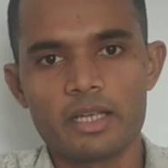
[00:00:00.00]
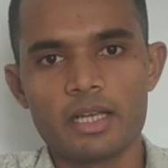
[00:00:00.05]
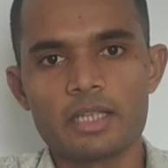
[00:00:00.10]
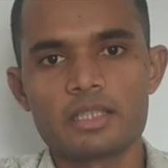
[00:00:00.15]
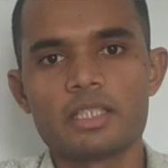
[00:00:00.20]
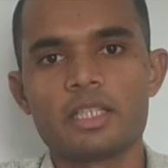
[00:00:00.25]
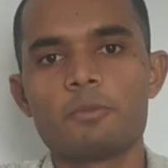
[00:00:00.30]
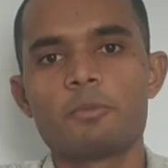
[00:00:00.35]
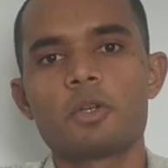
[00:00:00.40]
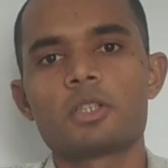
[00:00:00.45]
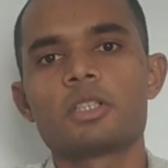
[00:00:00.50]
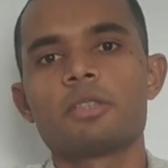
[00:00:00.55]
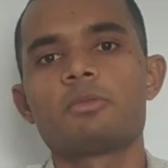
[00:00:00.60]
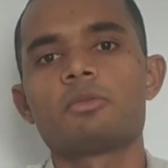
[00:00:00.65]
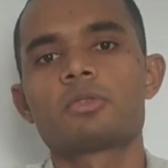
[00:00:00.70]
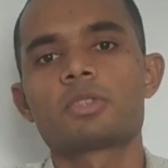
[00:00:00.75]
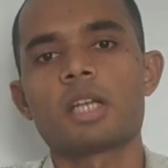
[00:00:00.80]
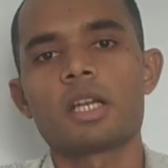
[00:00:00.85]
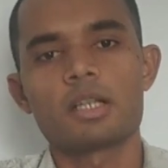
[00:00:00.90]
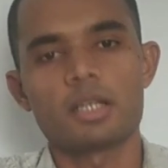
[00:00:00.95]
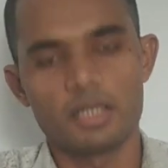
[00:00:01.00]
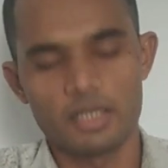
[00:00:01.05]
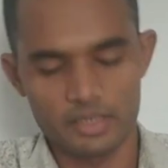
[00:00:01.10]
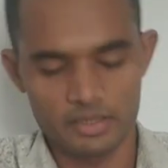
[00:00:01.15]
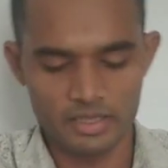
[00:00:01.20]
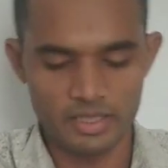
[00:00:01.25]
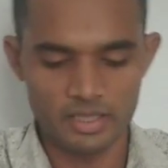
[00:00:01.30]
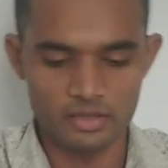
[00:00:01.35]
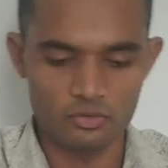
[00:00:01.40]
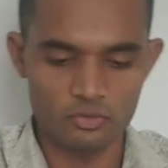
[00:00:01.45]
रहेगा सिर्फ और सिर्फ उसका
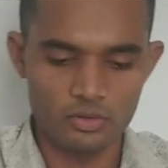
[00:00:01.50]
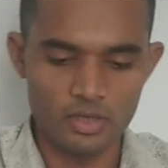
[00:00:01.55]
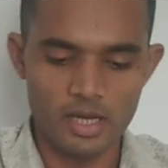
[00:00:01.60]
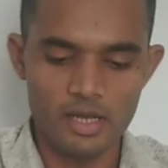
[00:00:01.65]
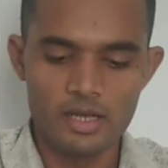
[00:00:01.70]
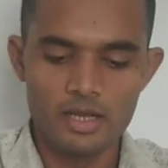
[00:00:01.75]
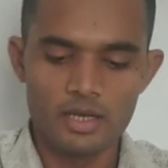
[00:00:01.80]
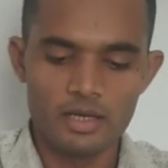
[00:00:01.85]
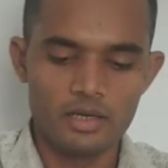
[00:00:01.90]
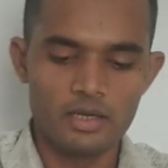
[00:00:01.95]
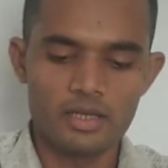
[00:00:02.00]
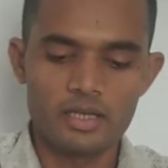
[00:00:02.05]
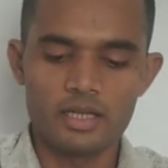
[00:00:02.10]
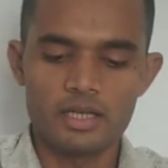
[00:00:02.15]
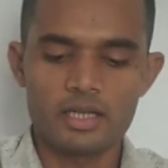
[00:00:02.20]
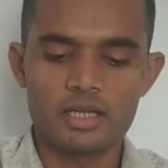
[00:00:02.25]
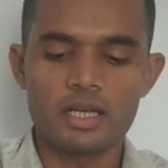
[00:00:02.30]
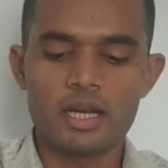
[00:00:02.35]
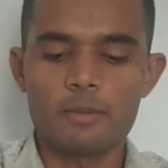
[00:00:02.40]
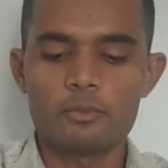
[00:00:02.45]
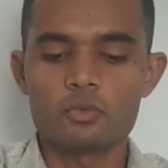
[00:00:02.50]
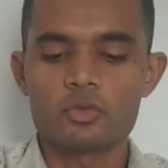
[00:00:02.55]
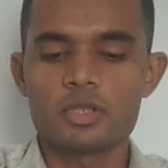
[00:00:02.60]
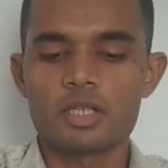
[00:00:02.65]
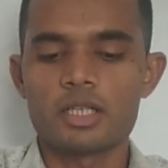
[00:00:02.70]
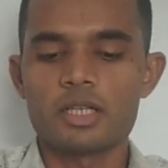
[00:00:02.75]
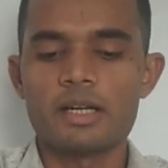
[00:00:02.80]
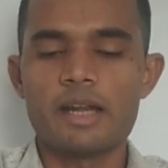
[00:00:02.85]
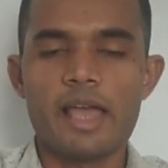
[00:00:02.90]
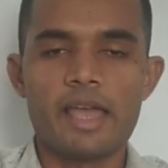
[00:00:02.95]
कलर चेंज होगा लेकिन अगर आप
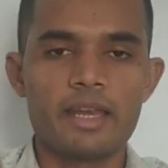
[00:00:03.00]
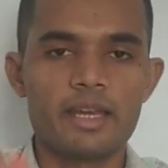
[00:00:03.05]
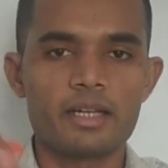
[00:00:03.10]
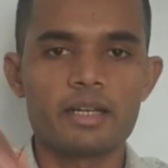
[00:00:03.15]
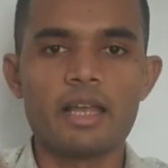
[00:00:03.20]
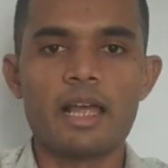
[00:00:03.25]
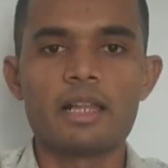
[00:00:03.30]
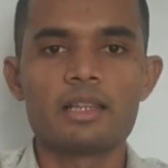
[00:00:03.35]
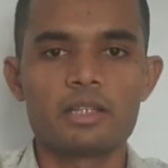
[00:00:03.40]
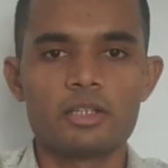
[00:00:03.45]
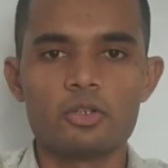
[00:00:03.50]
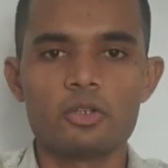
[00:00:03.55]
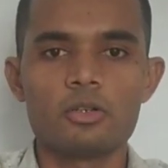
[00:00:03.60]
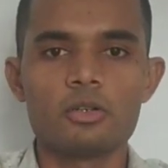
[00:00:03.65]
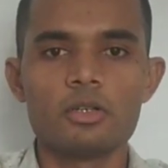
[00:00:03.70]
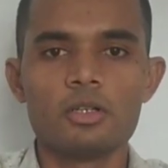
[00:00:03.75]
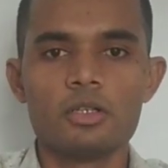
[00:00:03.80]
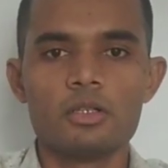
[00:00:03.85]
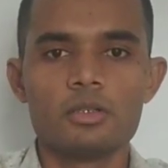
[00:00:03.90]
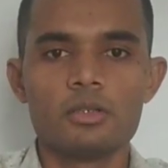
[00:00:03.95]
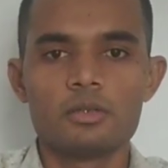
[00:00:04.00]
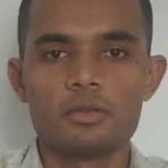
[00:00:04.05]
उसके अंदर डायरेक्ट डालते हो